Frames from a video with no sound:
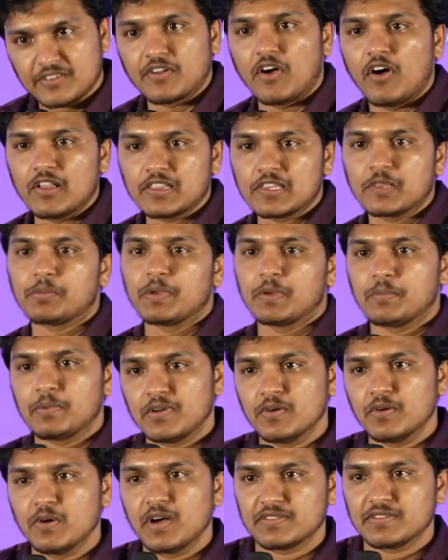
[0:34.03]
ఆల్ ద పీపుల్ హూ
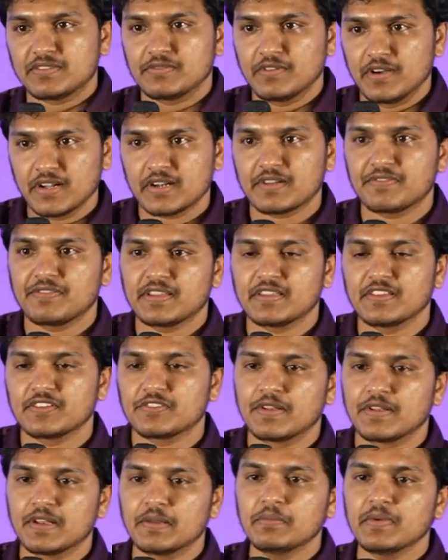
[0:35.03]
హాజ్ వర్క్ ఫర్ దిస్ ఫిలిం